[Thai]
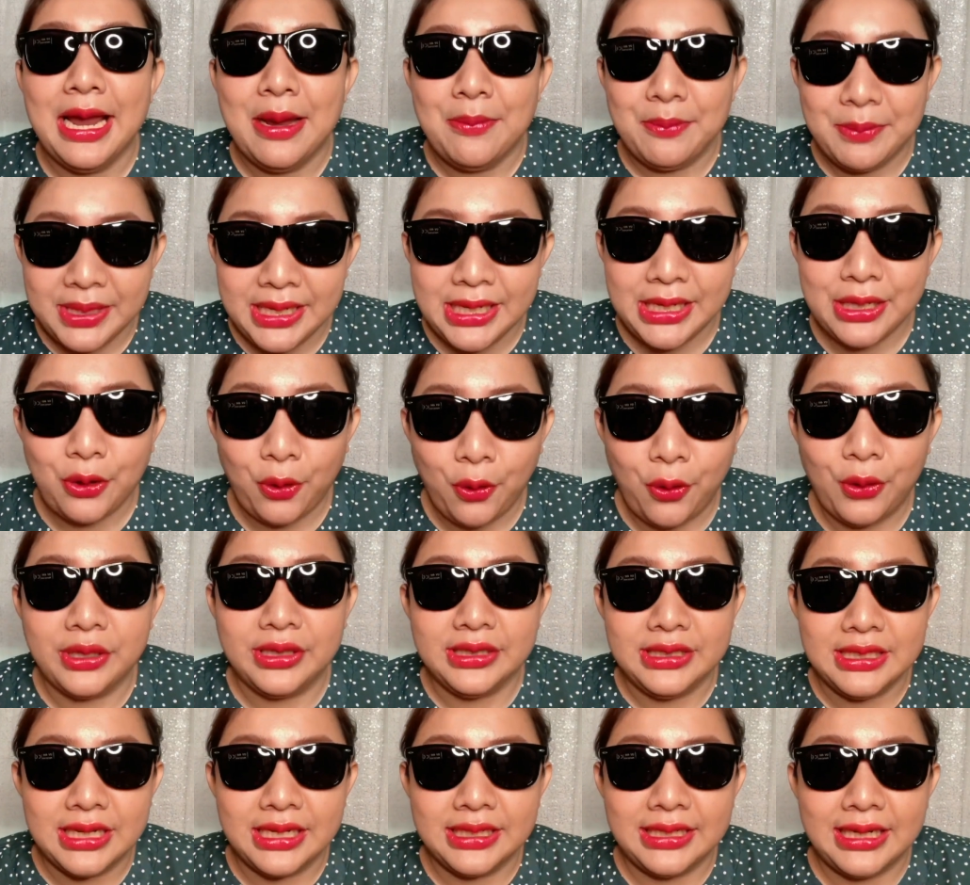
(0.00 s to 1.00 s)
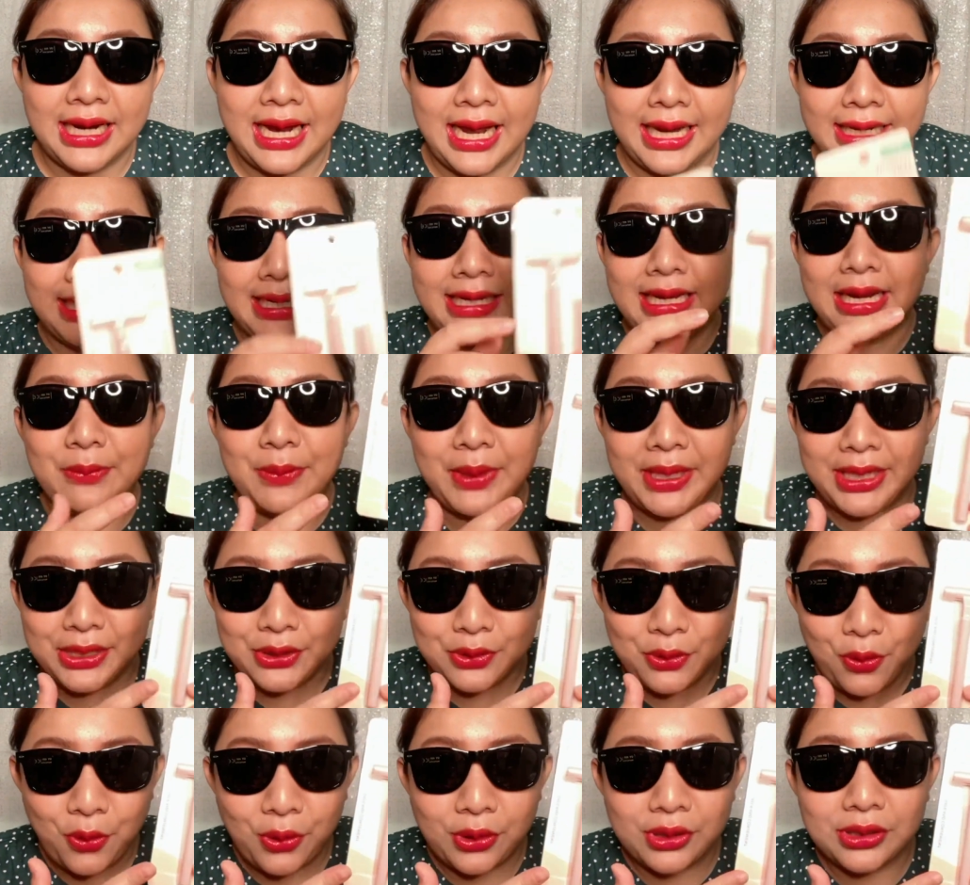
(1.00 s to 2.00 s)
มีขนเยอะนะคะแนะนำให้โก
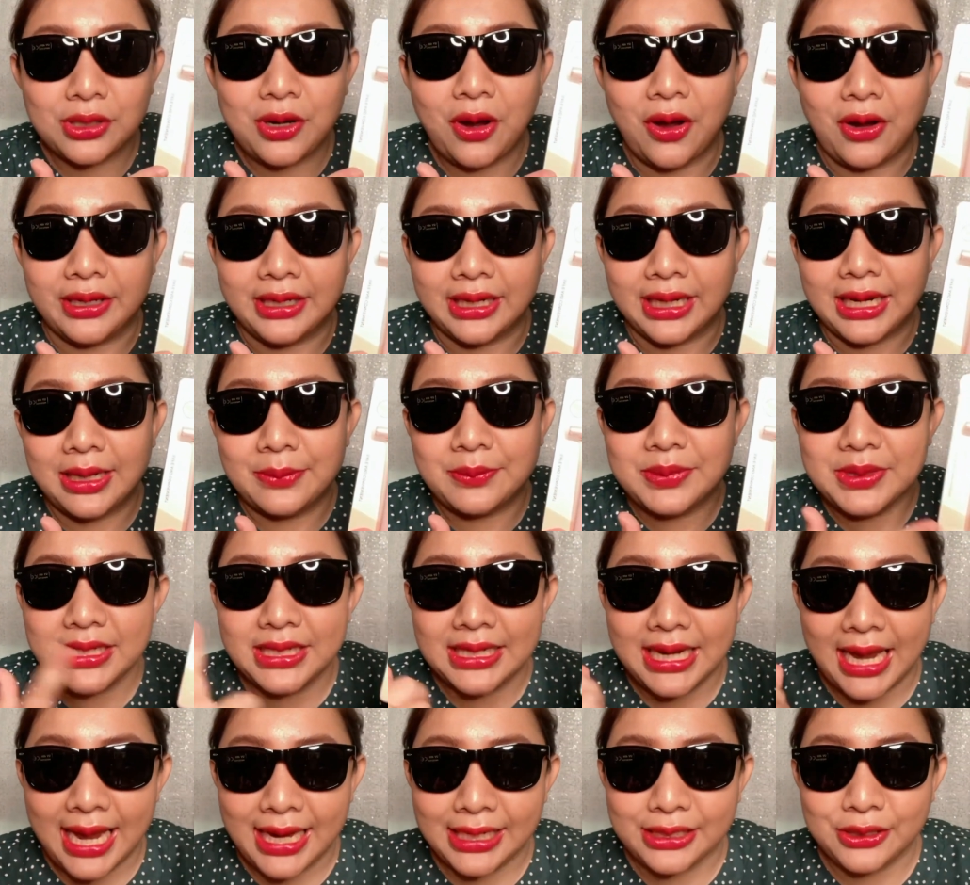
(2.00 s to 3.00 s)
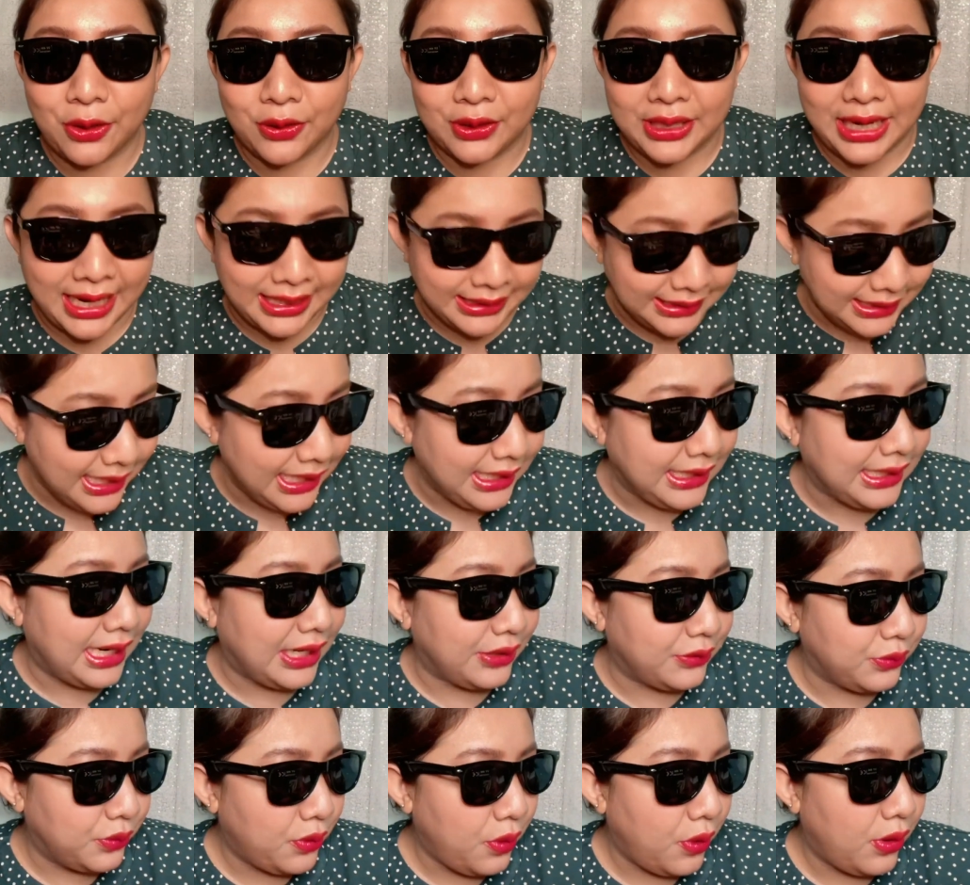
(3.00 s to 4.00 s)
นก่อนนะคะเพื่อง่ายต่อการยิงนะคะ
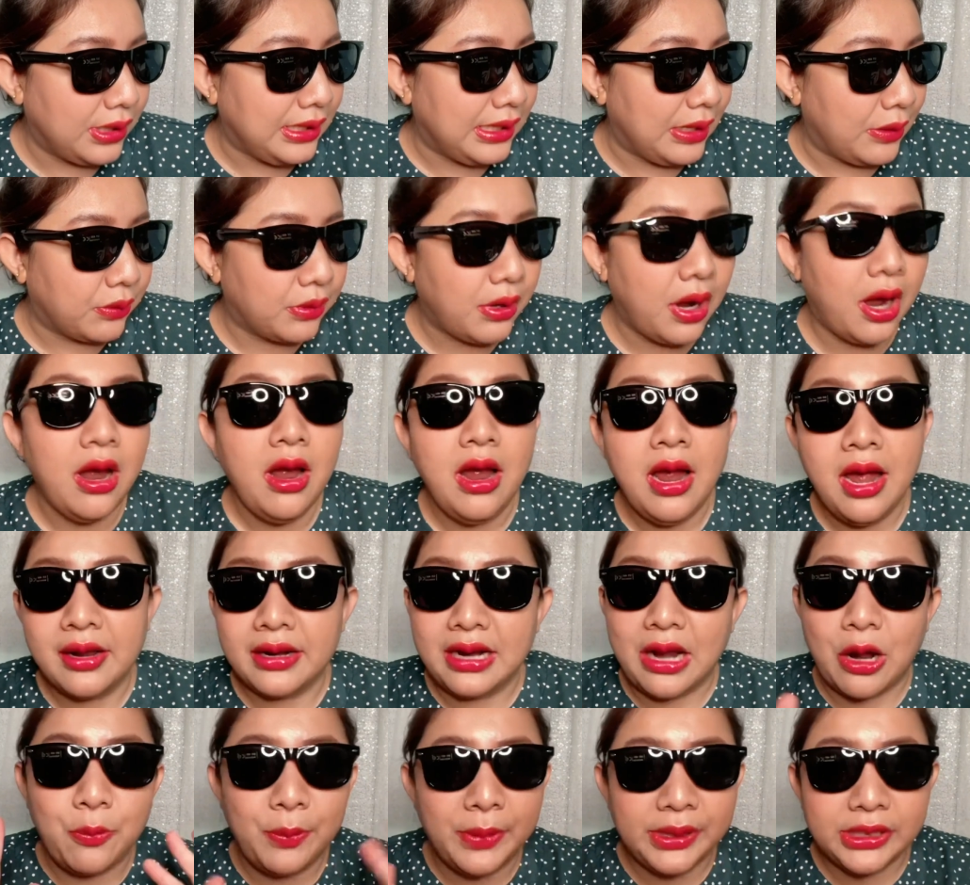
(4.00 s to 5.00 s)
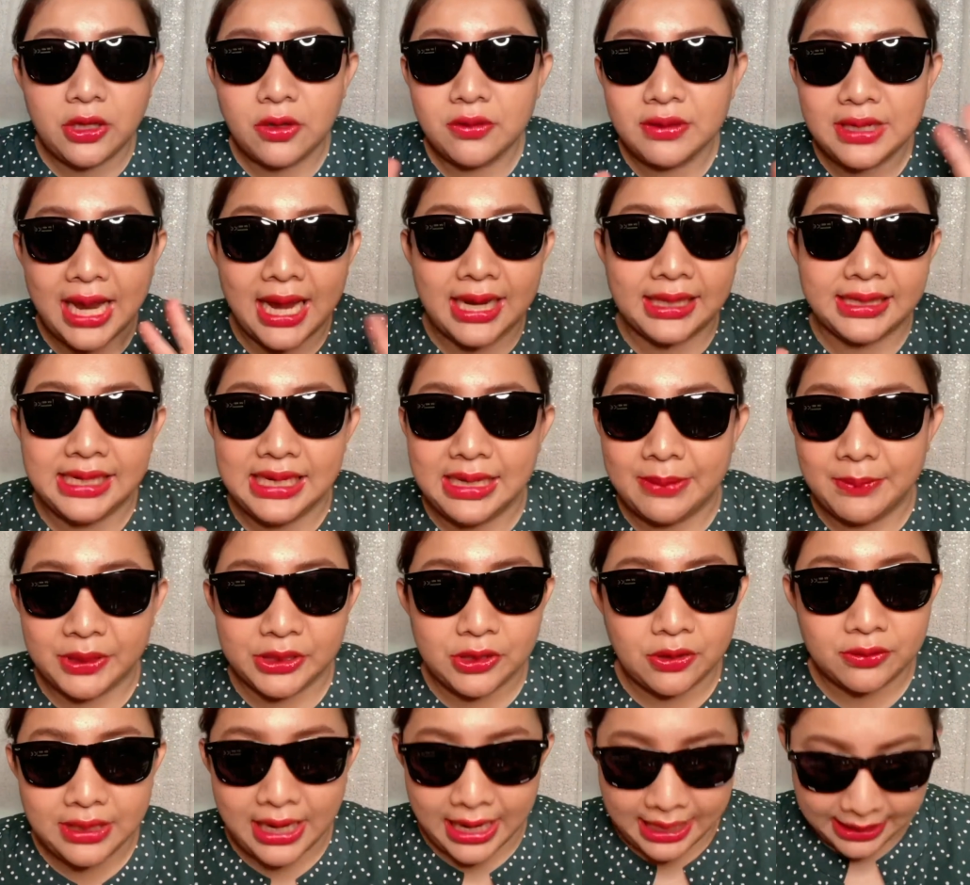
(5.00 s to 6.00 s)
ทุกคนแล้วก็เราไม่ต้องทาครีมไม่ต้อ
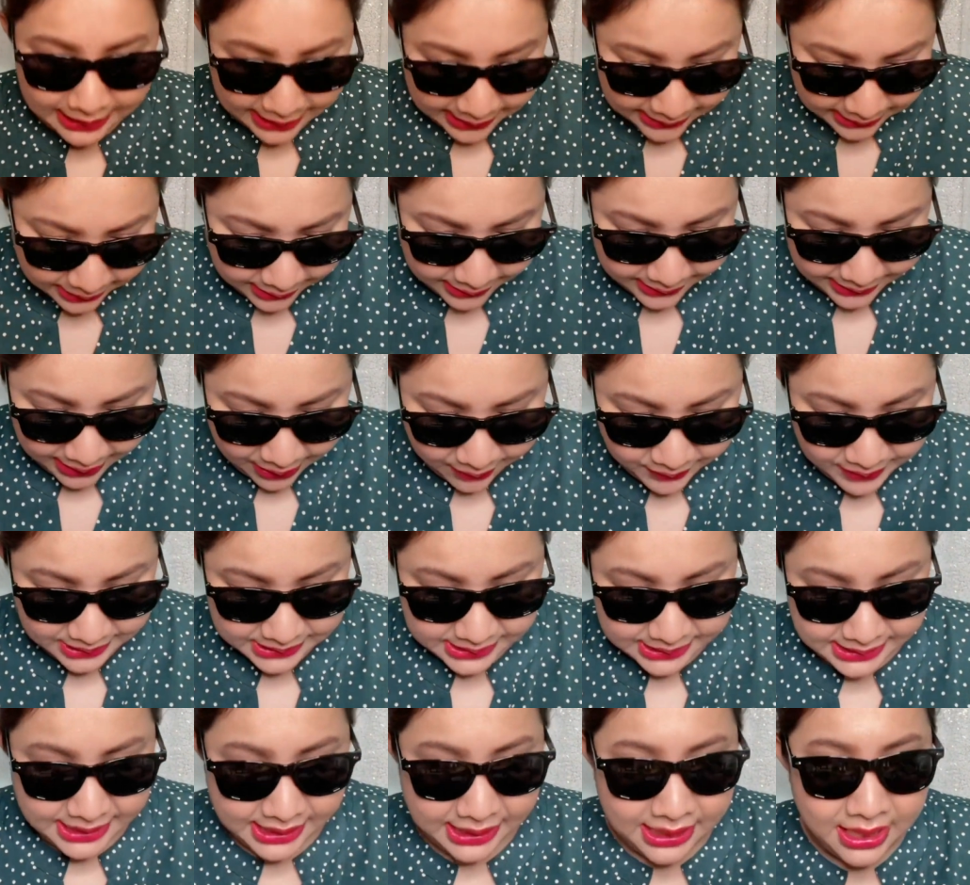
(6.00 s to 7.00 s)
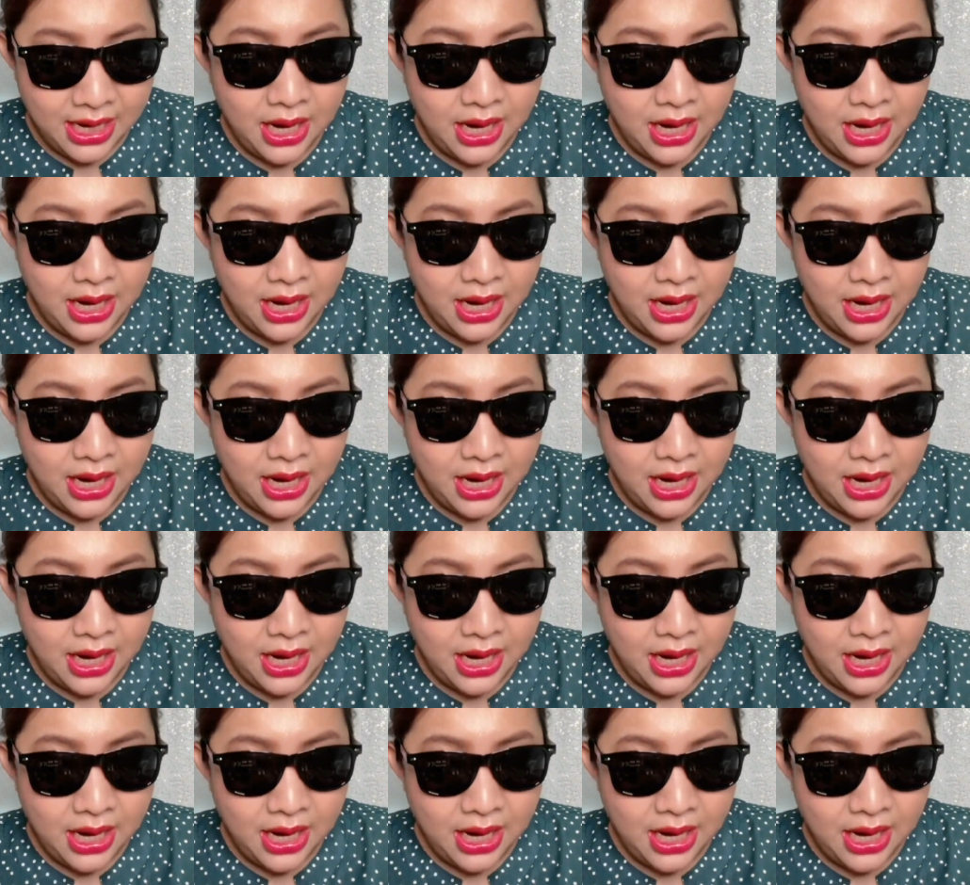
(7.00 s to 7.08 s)
งทาอะไรเลยนะคะเวลาจะยิง